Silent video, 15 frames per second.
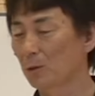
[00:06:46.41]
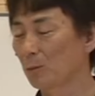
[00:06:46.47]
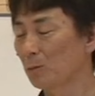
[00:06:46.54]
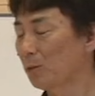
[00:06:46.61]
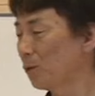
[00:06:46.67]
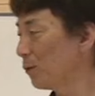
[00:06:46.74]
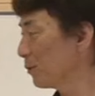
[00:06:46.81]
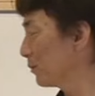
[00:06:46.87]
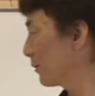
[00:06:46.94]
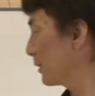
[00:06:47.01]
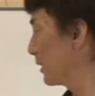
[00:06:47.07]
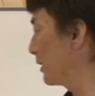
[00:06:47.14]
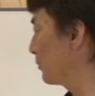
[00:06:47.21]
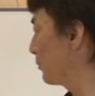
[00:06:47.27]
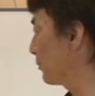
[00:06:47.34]
ボールの
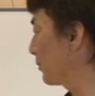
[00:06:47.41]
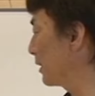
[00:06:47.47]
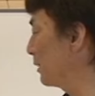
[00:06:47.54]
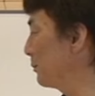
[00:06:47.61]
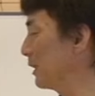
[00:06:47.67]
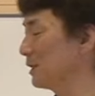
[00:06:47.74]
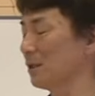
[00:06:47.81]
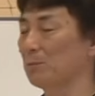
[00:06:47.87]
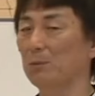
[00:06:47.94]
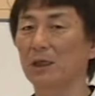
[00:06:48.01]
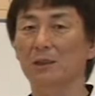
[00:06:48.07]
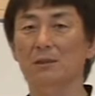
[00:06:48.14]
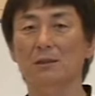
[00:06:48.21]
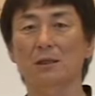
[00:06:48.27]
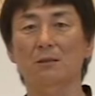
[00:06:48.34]
軌道のイメージは
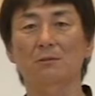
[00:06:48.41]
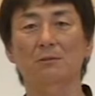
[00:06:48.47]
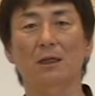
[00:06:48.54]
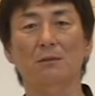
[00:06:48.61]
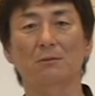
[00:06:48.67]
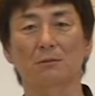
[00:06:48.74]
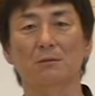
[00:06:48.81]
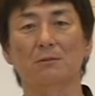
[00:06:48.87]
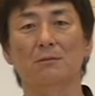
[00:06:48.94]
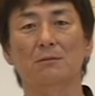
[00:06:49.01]
全くなく